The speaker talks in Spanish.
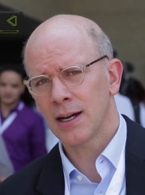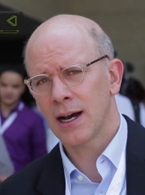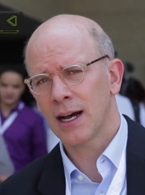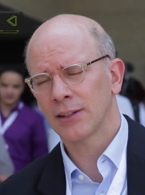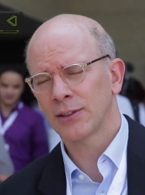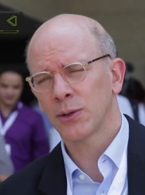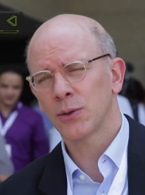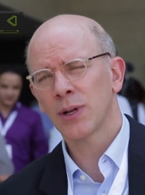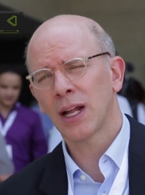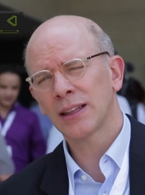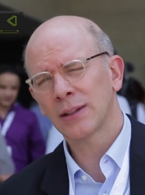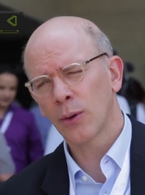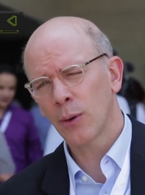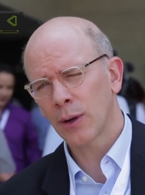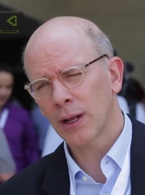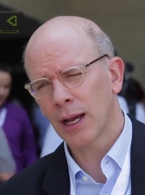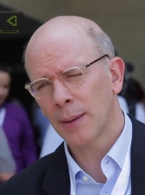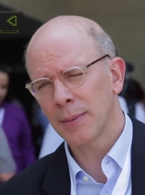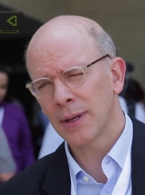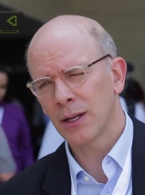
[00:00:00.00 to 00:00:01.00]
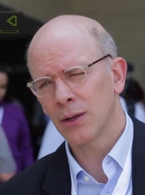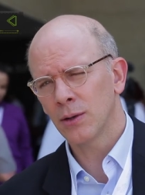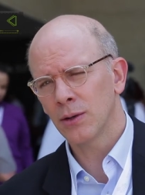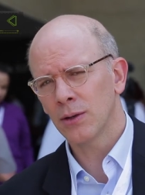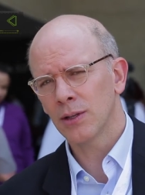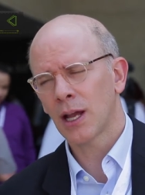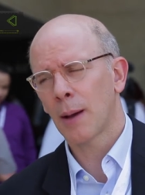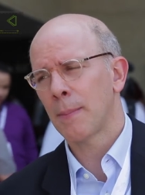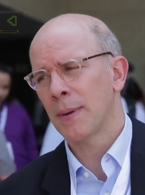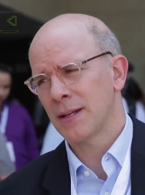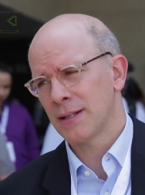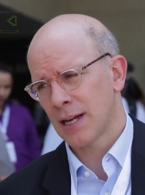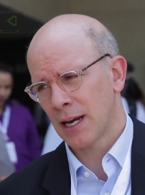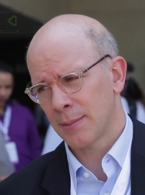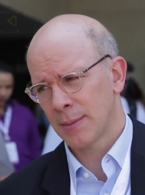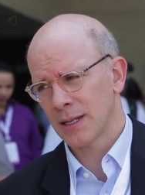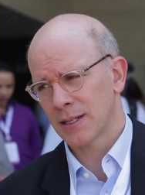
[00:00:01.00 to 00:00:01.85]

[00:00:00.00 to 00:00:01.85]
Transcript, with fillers: a hacer un alto en el camino y a pensar